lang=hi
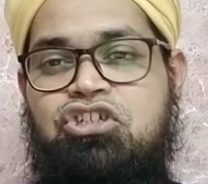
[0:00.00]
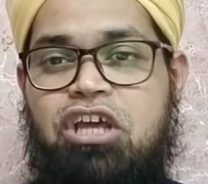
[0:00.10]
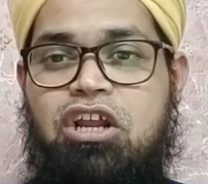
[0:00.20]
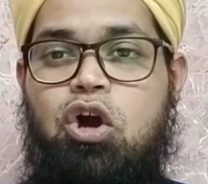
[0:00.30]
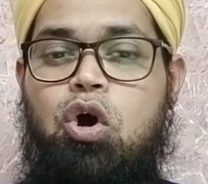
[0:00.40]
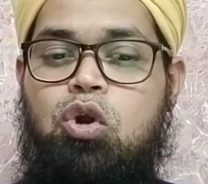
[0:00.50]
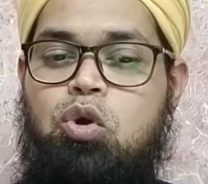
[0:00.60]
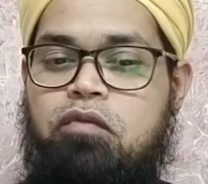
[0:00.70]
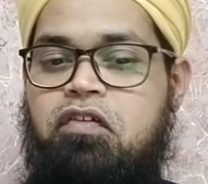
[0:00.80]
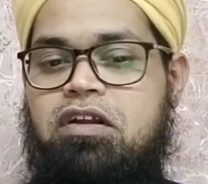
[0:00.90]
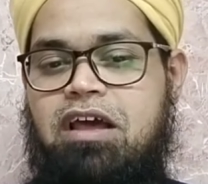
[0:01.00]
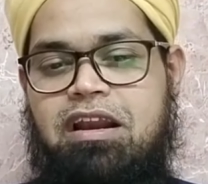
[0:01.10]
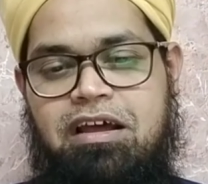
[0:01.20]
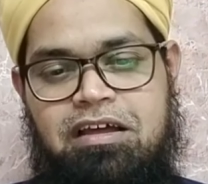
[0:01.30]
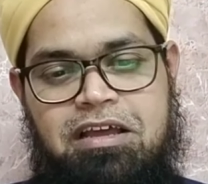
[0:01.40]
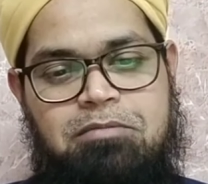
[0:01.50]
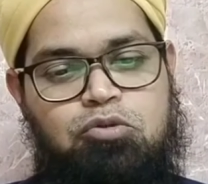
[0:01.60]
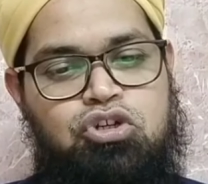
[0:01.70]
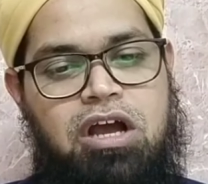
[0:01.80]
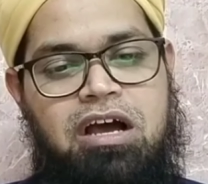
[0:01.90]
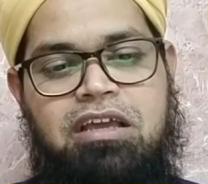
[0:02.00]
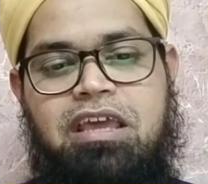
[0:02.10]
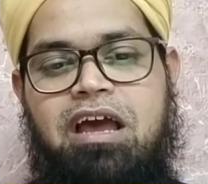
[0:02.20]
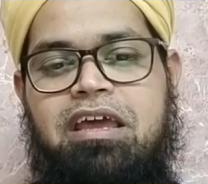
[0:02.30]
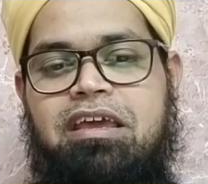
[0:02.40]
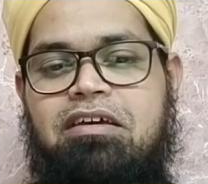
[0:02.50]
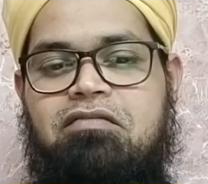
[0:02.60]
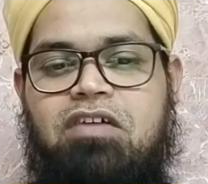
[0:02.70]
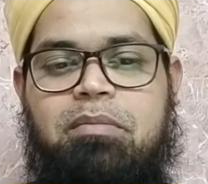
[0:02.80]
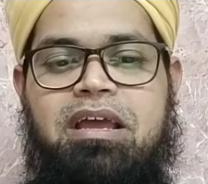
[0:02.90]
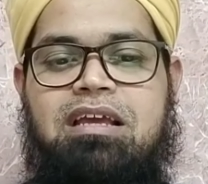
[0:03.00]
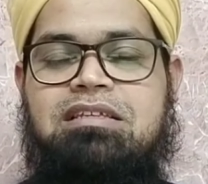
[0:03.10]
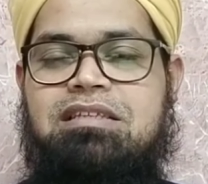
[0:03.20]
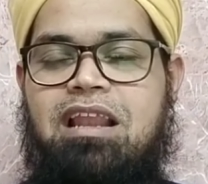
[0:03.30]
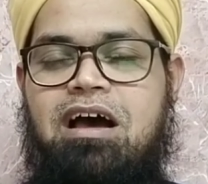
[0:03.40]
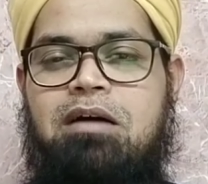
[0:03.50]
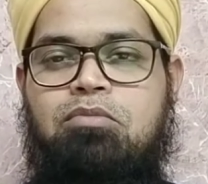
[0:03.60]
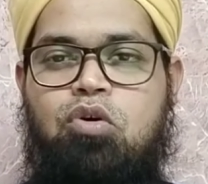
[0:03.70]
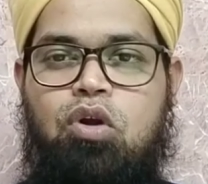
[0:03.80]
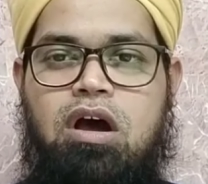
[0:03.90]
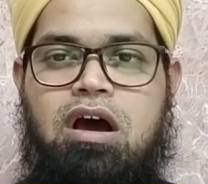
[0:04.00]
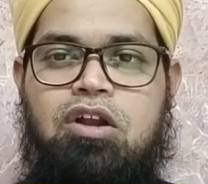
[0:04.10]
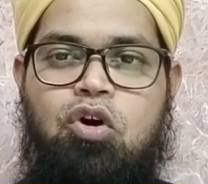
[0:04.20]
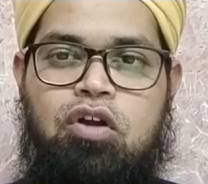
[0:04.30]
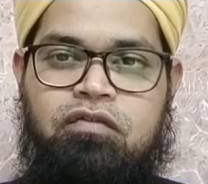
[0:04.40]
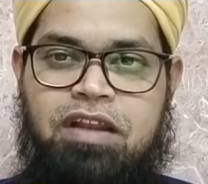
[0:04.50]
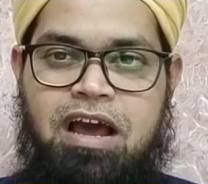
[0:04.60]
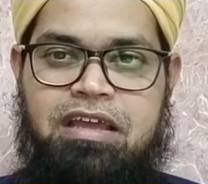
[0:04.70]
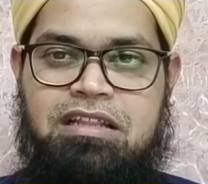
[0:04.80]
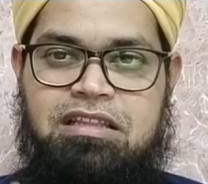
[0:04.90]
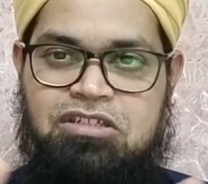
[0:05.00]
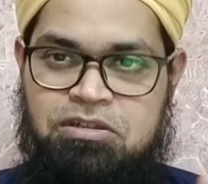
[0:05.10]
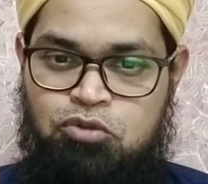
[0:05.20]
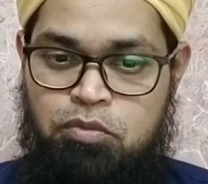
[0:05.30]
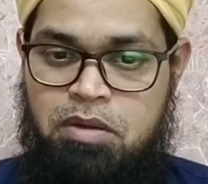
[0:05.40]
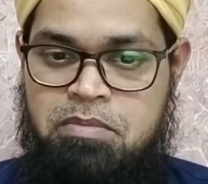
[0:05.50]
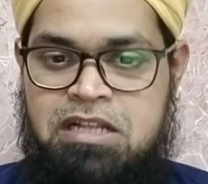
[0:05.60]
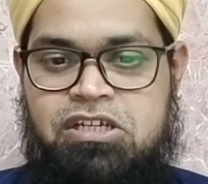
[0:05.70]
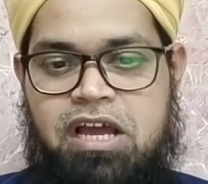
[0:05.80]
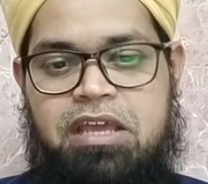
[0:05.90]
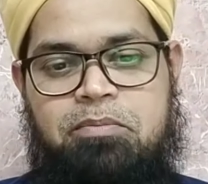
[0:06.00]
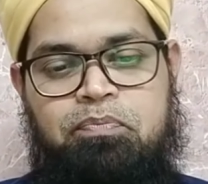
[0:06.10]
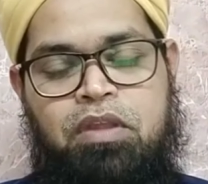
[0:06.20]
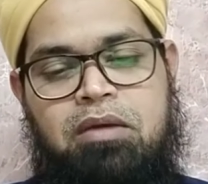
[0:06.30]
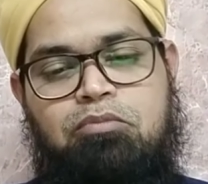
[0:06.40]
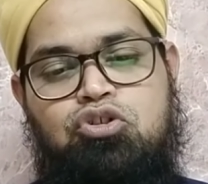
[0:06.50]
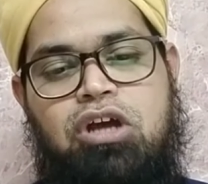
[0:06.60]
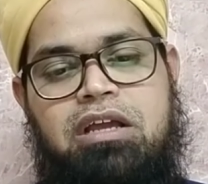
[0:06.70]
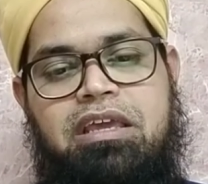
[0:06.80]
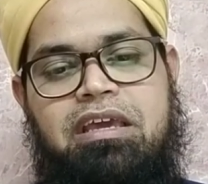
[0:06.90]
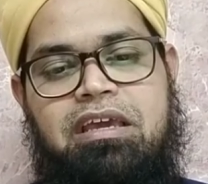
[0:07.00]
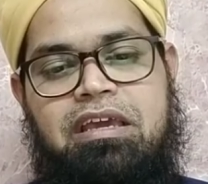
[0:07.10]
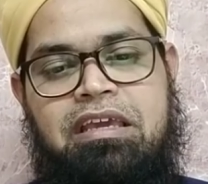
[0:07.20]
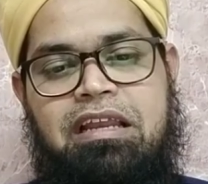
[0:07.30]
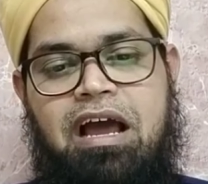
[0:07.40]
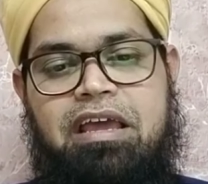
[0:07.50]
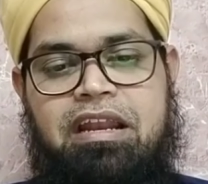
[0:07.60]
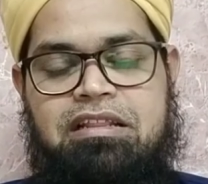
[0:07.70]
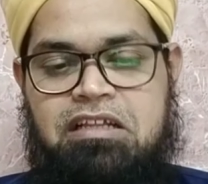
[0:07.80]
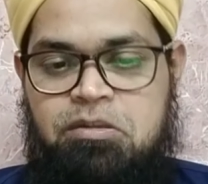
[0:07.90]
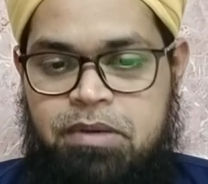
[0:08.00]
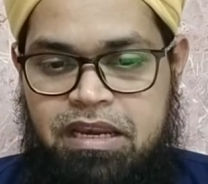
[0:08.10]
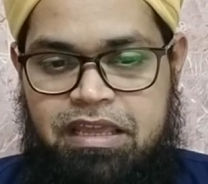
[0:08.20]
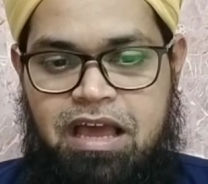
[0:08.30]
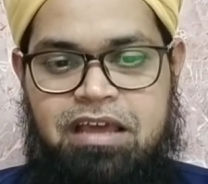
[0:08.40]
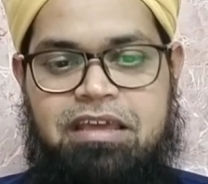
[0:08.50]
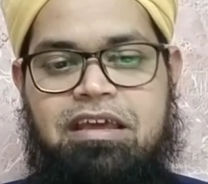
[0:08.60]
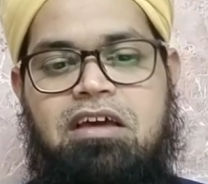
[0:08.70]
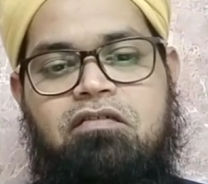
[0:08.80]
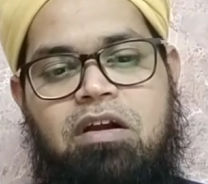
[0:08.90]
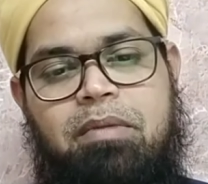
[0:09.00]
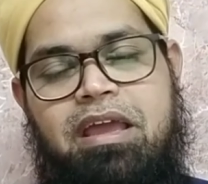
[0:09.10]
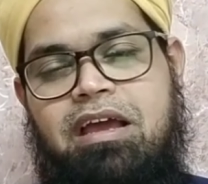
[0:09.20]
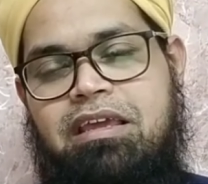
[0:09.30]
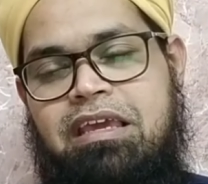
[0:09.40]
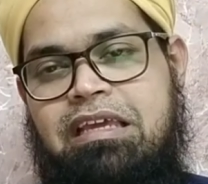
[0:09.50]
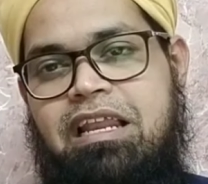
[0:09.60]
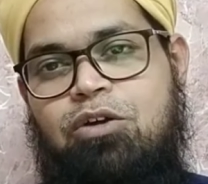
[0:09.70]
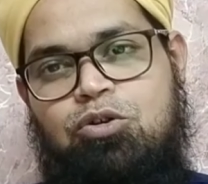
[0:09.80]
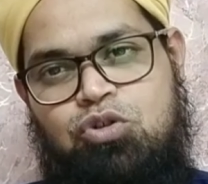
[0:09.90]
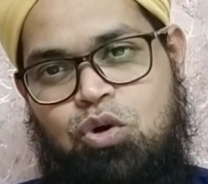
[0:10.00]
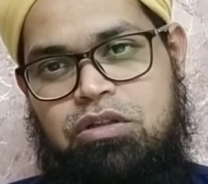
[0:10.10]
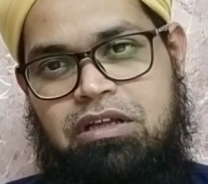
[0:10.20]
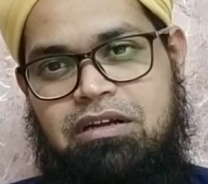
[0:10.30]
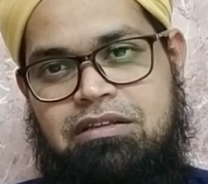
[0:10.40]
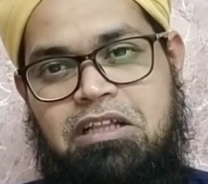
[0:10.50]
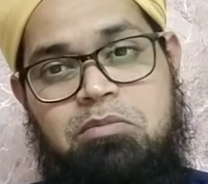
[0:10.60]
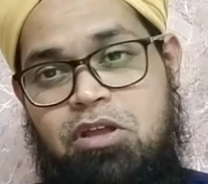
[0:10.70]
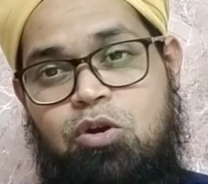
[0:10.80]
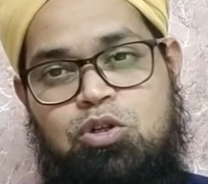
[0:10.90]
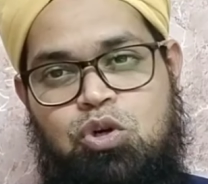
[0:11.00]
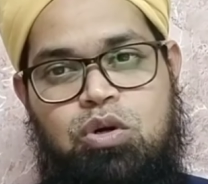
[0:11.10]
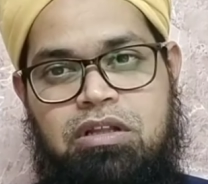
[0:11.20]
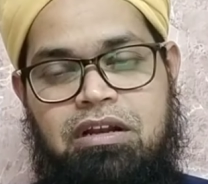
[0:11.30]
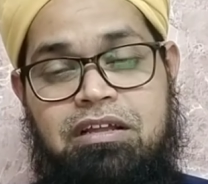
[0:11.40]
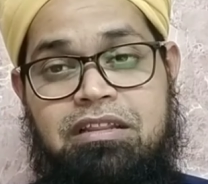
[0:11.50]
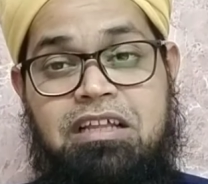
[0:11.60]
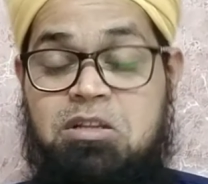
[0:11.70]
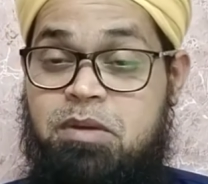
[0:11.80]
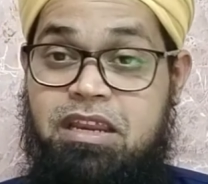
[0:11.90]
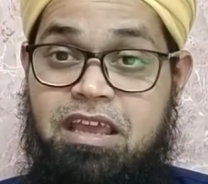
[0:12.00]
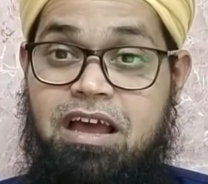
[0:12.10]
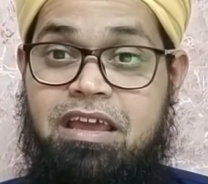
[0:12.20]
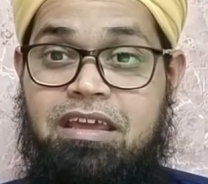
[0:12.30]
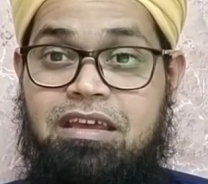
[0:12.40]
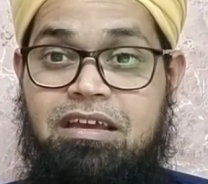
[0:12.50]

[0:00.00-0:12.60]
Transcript: शिरक और कुफ्र करना पूछा हक़ क्या है फरमाया इस्लाम क़ुरान और विलायत जब तुम्हें मिल जाए पूछा कि हीला यानी तदबीर क्या है फरमाया कि हीले को छोड़ देना तदबीर को छोड़ देना है तदबीर क्या है